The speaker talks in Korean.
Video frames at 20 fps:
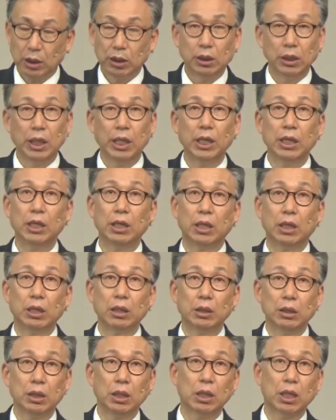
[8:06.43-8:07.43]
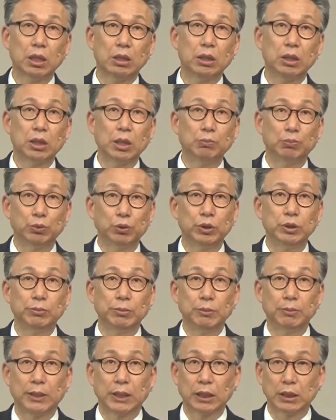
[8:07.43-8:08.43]
내 내가 그렇게
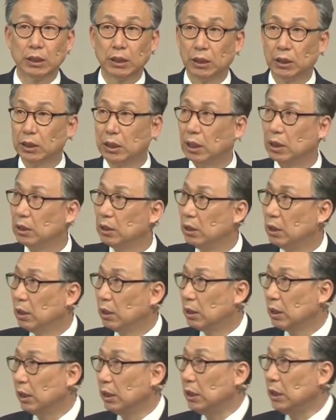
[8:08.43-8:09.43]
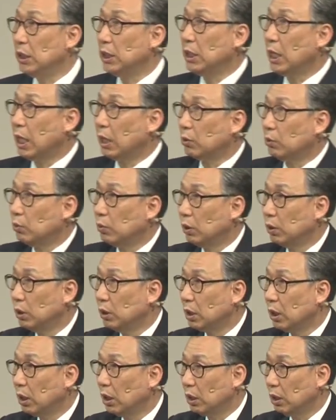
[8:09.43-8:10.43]
부르심을 받았으니까. 그러니까
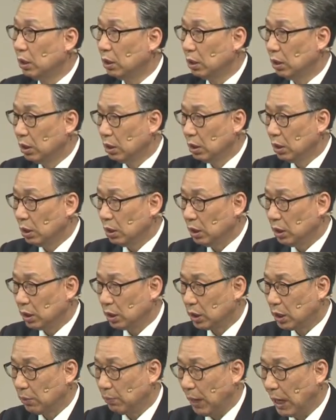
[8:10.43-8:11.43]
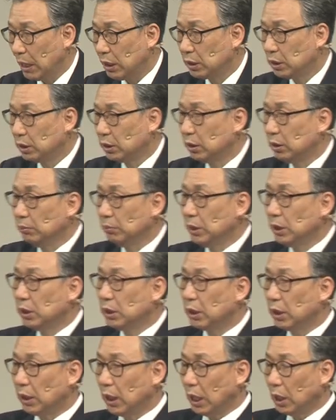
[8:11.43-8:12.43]
이학권이가 이렇게 말씀을
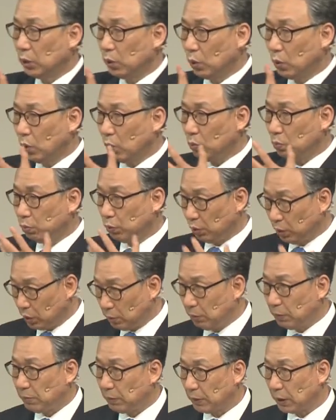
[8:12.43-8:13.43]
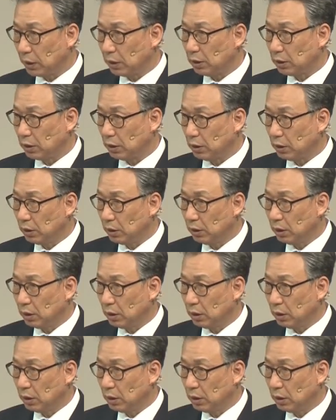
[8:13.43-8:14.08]
전하도록 부르심을 받았어.